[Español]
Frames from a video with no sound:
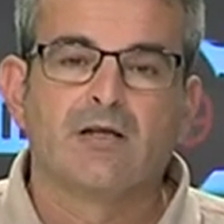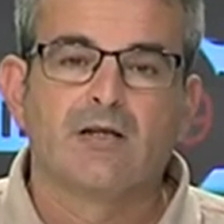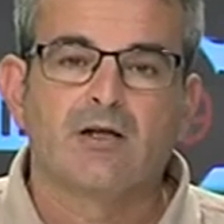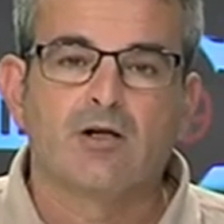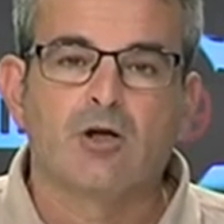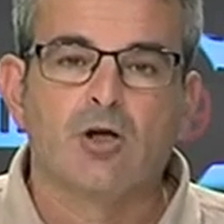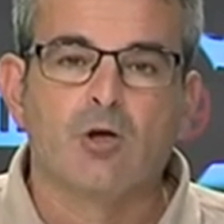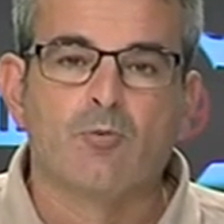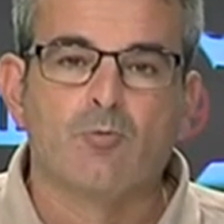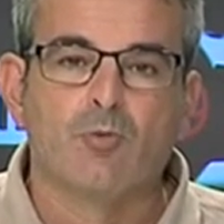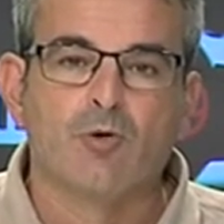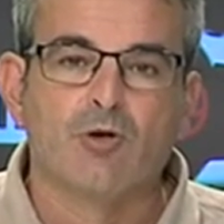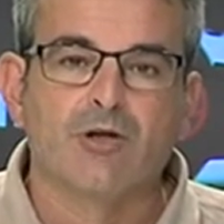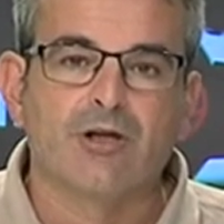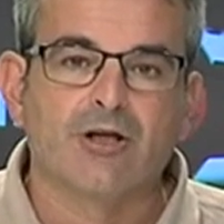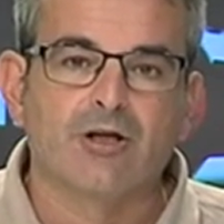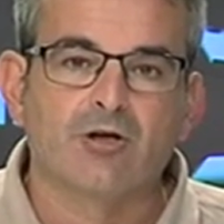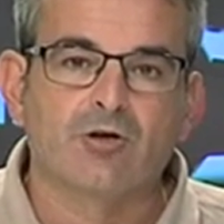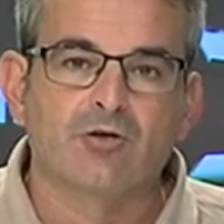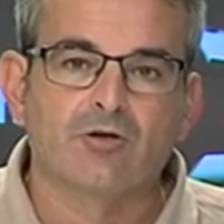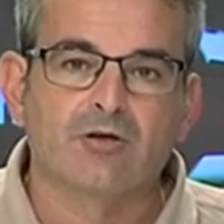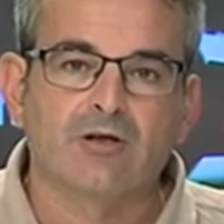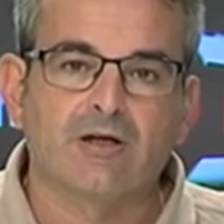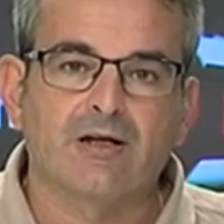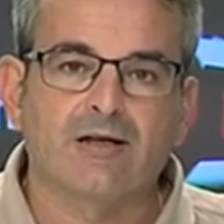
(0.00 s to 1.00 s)
no
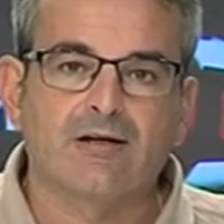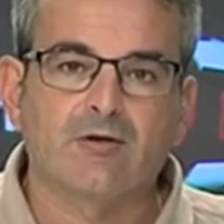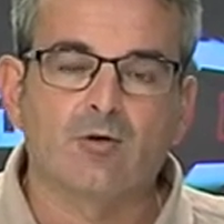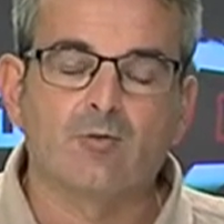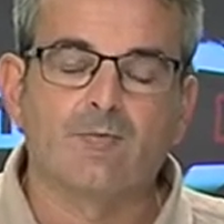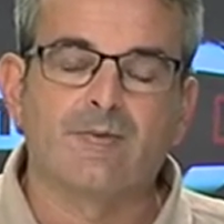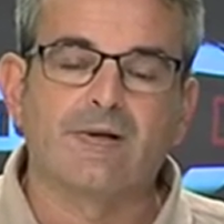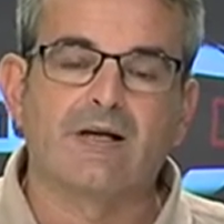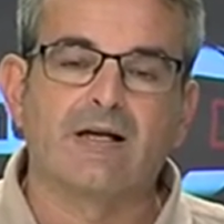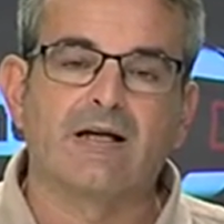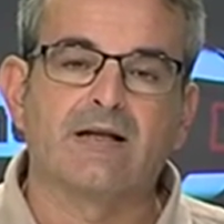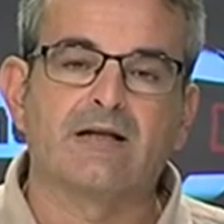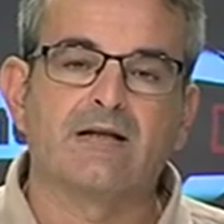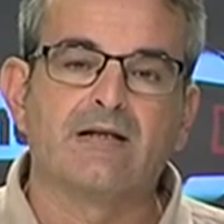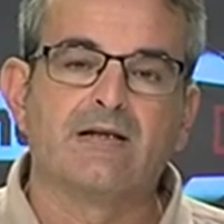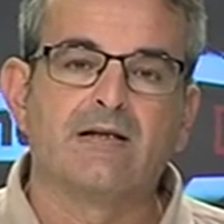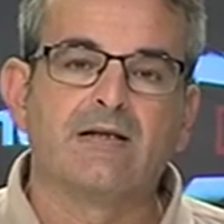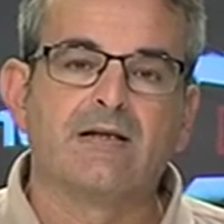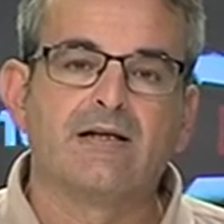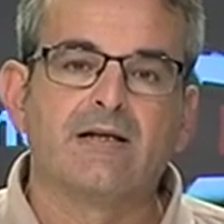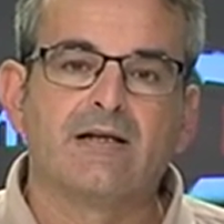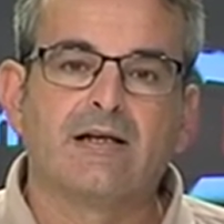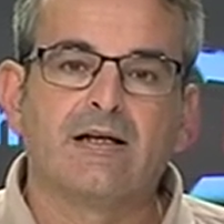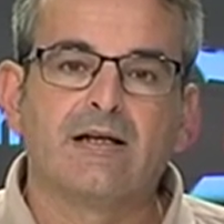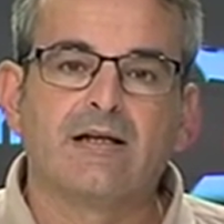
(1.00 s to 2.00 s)
pudieron recuperar
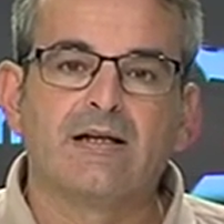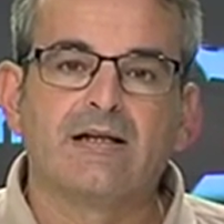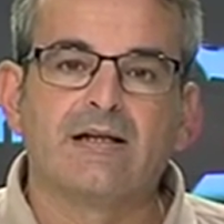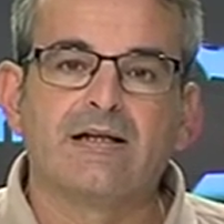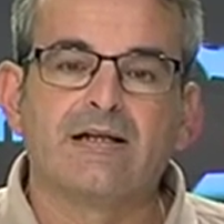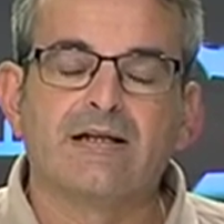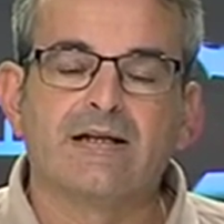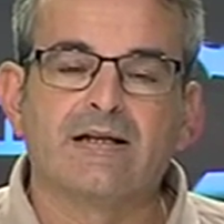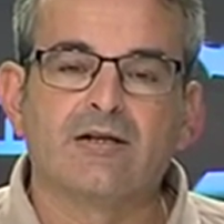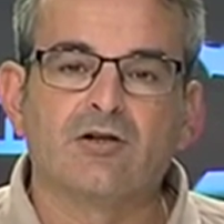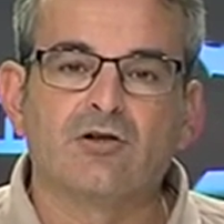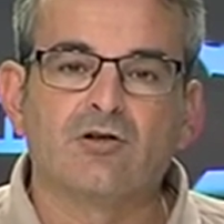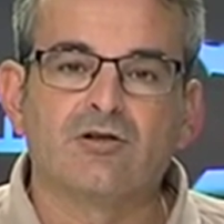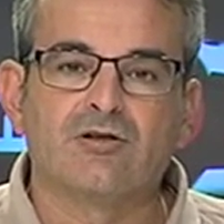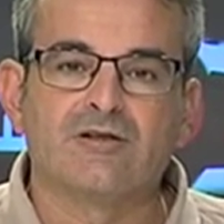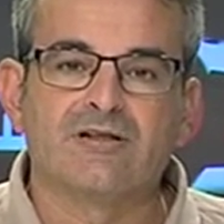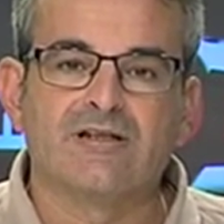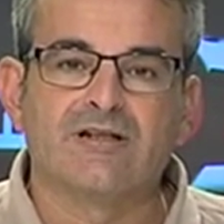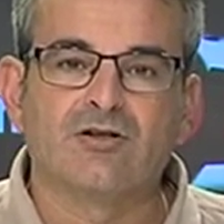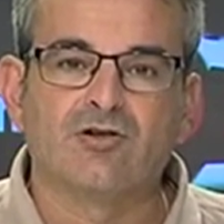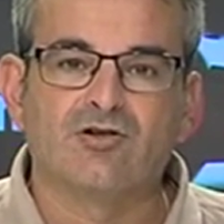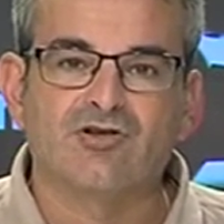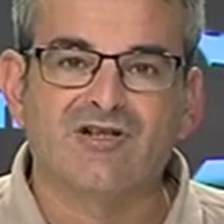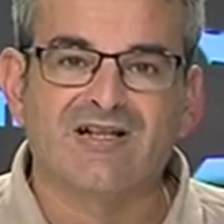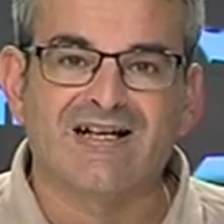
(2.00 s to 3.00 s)
el dinero
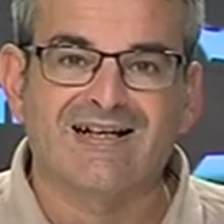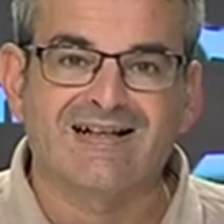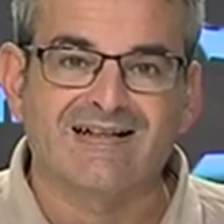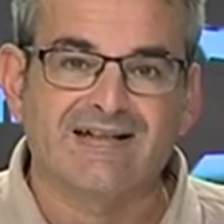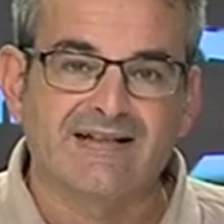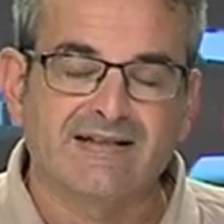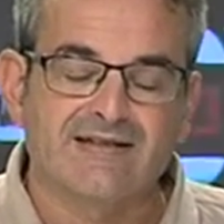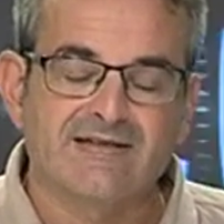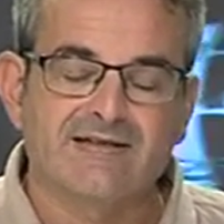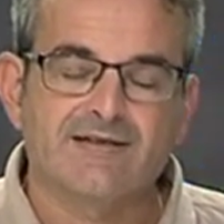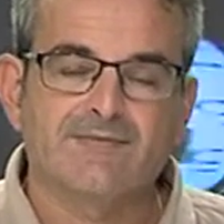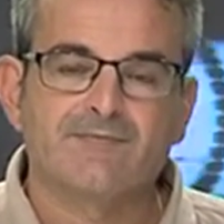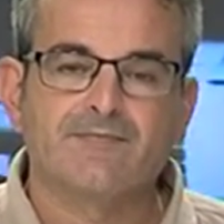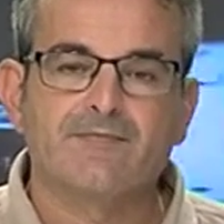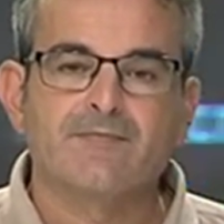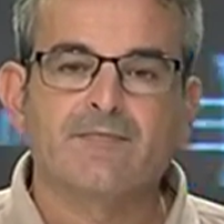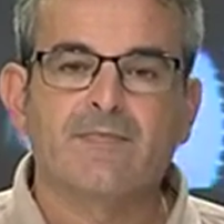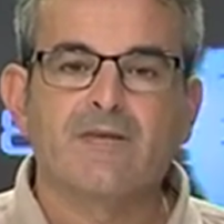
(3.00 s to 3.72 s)
de los carnets.